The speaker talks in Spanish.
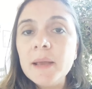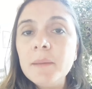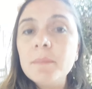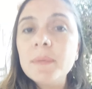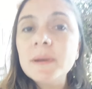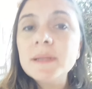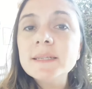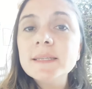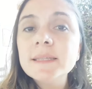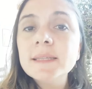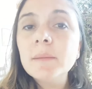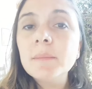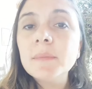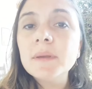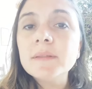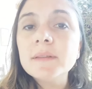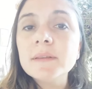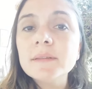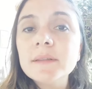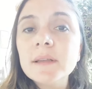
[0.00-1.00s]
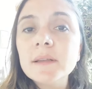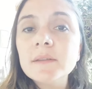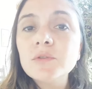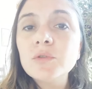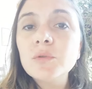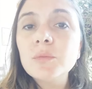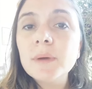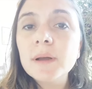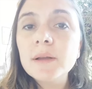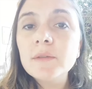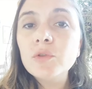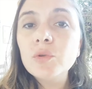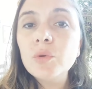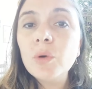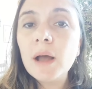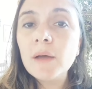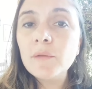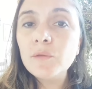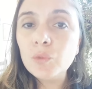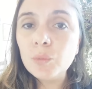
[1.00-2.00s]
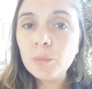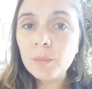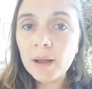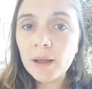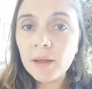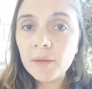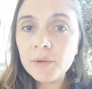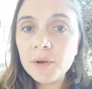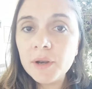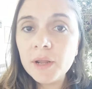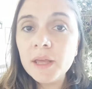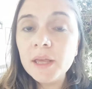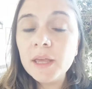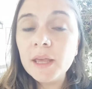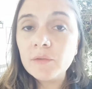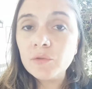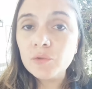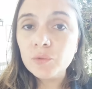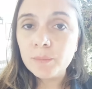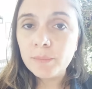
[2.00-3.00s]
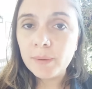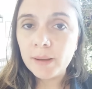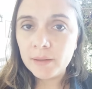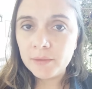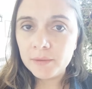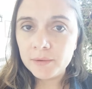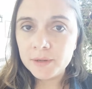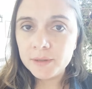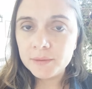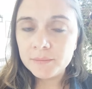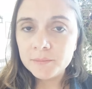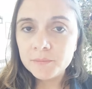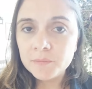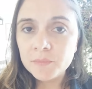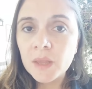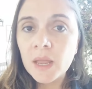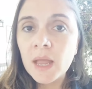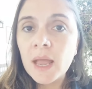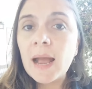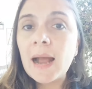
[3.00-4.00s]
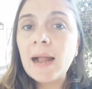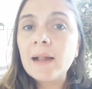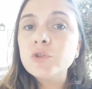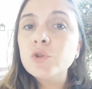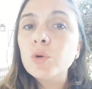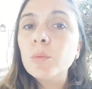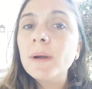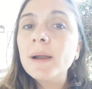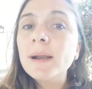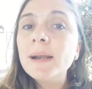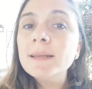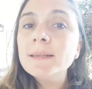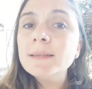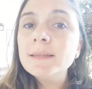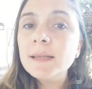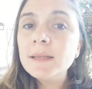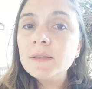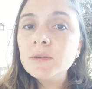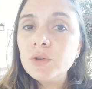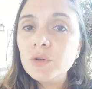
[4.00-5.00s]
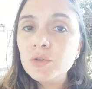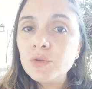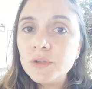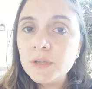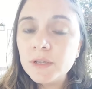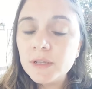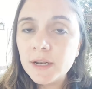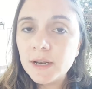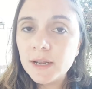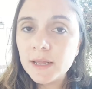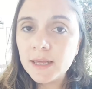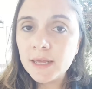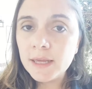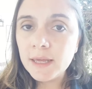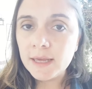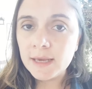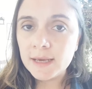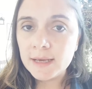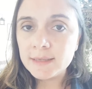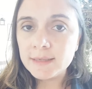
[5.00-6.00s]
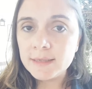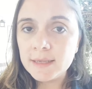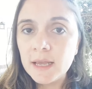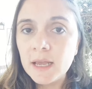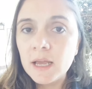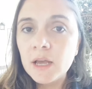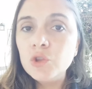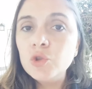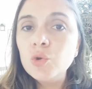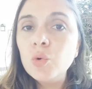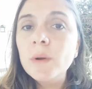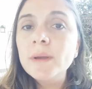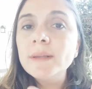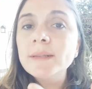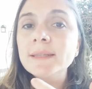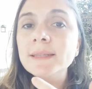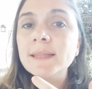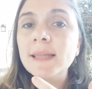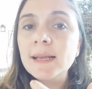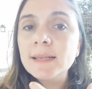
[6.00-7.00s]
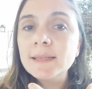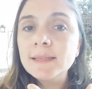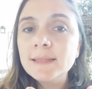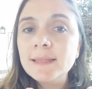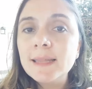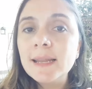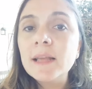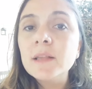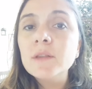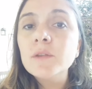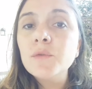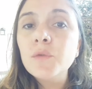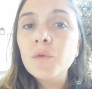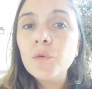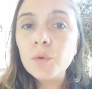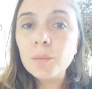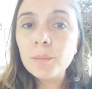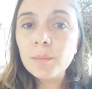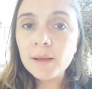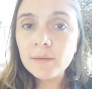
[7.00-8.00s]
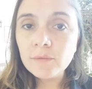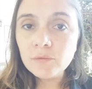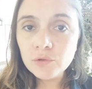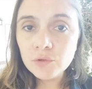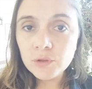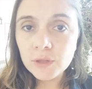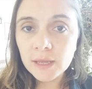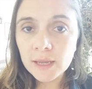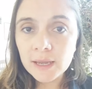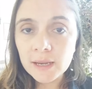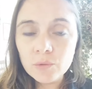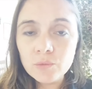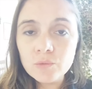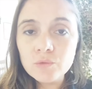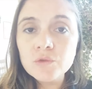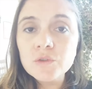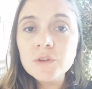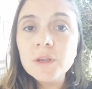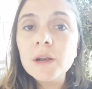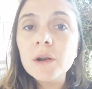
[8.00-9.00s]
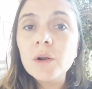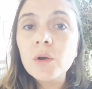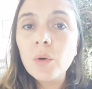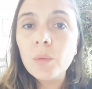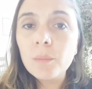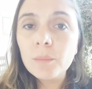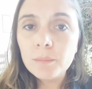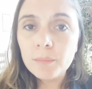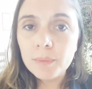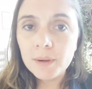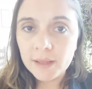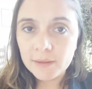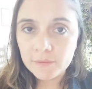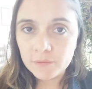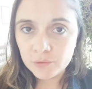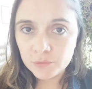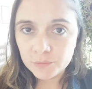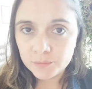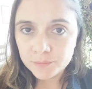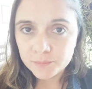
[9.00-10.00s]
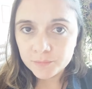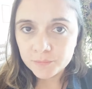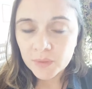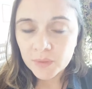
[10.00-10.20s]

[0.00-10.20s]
implícitamente estás tomando a tu madre y a tu padre. Al tomar estas dos energías, tú estás transformándote en un ser completo.